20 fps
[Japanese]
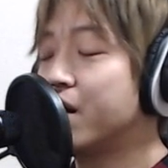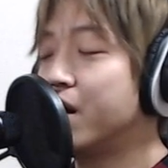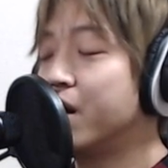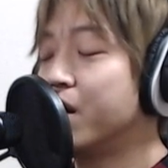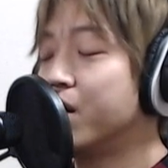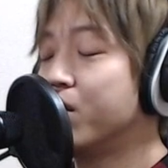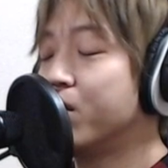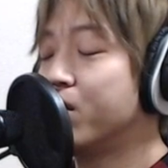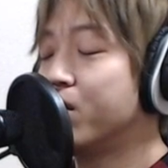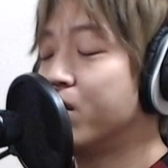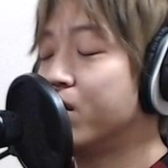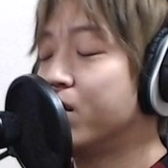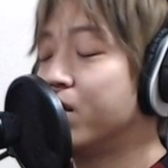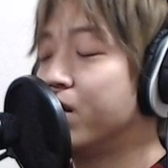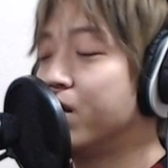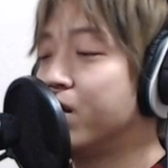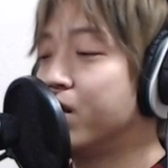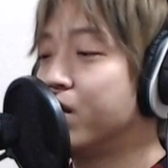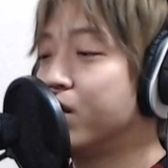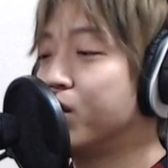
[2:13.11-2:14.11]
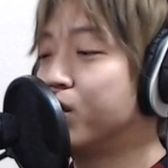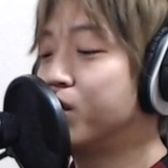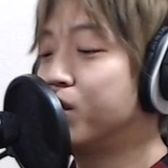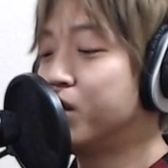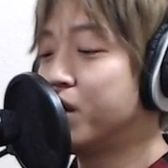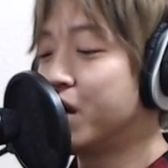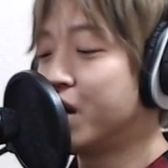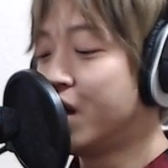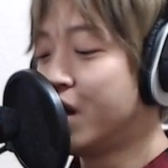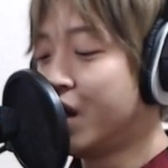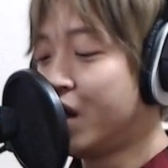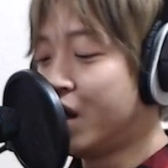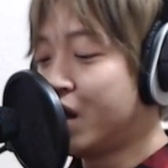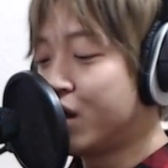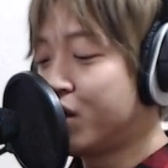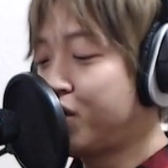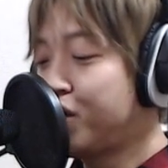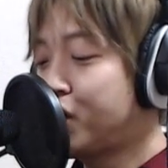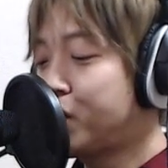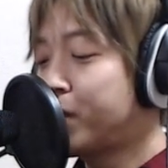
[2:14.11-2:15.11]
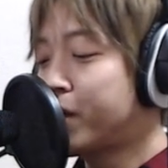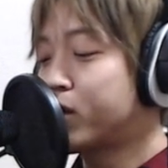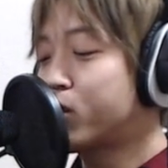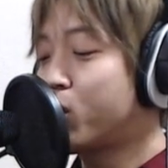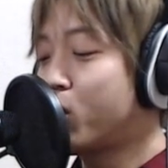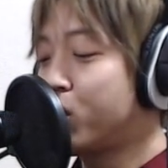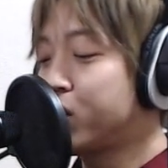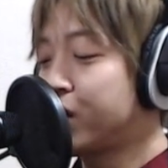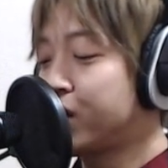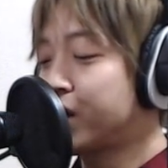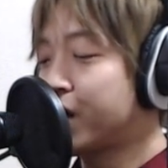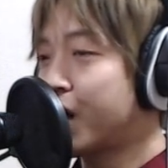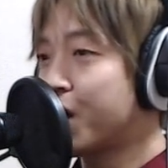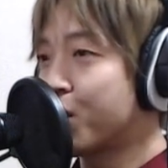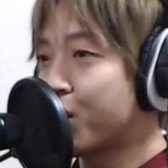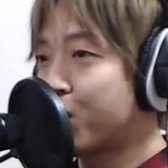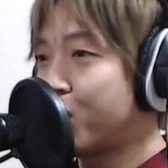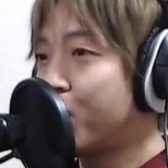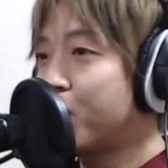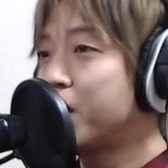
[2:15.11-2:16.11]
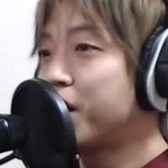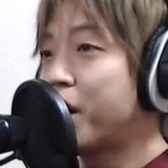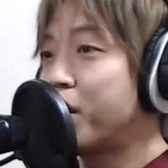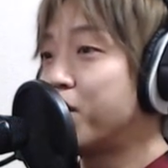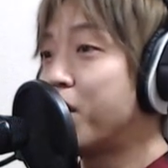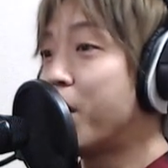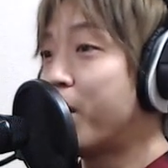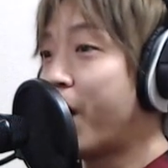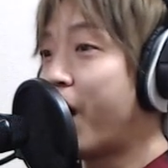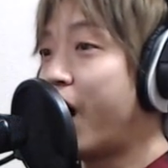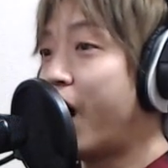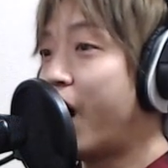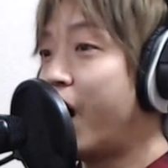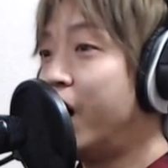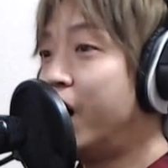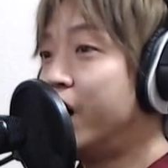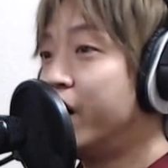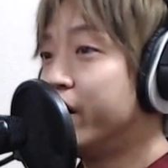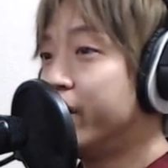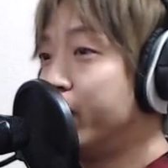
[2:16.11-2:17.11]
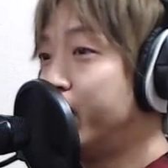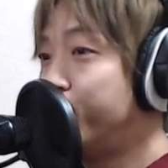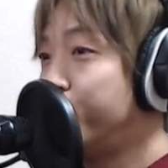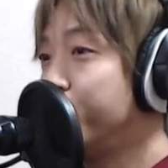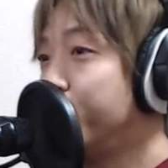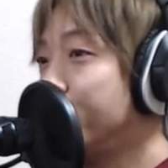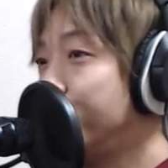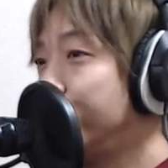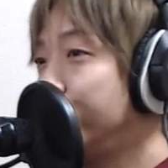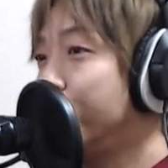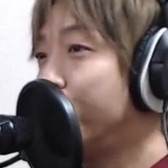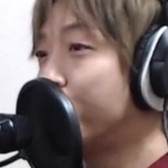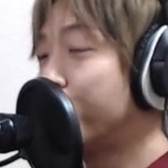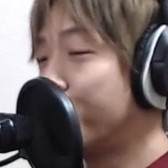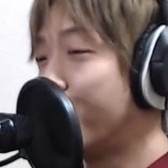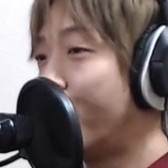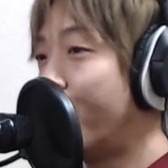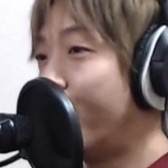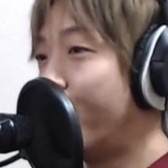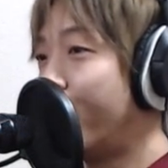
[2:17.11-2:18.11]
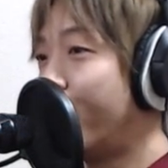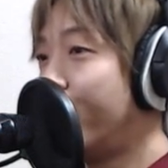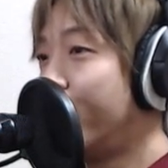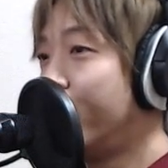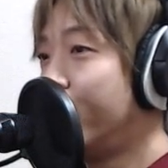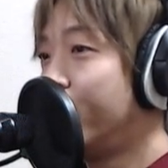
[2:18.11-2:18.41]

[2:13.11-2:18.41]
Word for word: あのー、要するにクリスマス当日からの距離で言えばイブイブよりも